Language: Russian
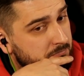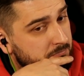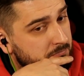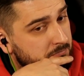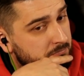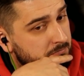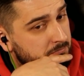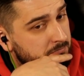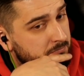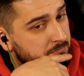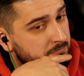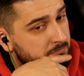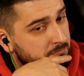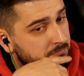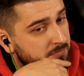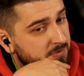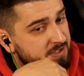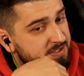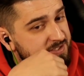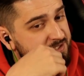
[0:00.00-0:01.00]
mm
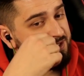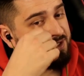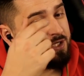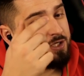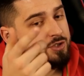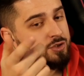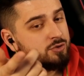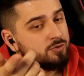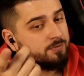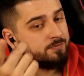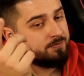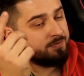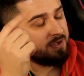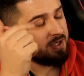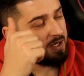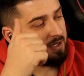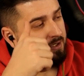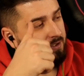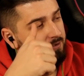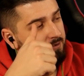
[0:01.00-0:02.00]
Снизу
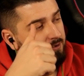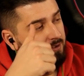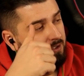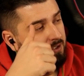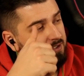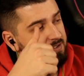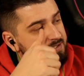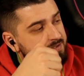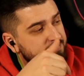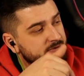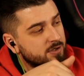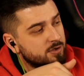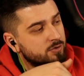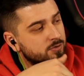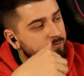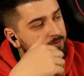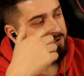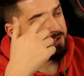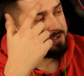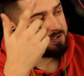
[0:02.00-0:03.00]
вверх или
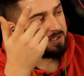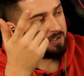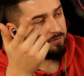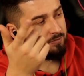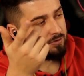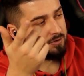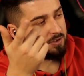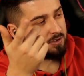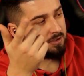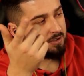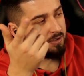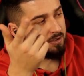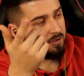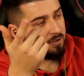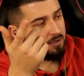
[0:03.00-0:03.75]
сверху вниз доводка?